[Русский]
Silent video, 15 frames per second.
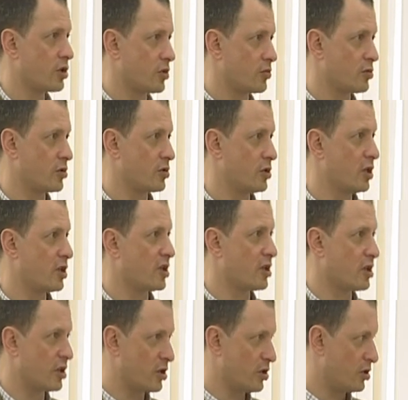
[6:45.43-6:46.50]
там нет ли
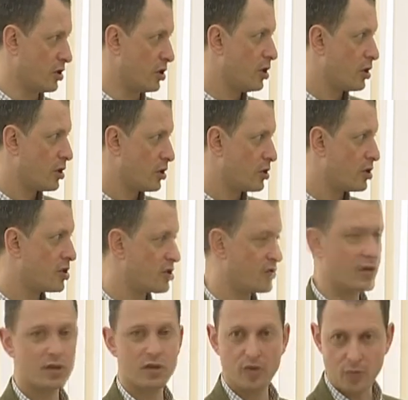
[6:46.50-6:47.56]
каких-то
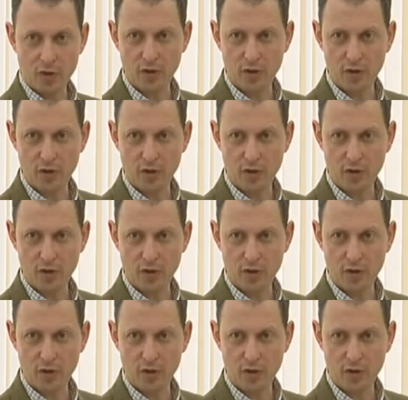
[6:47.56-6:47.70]
неизвестных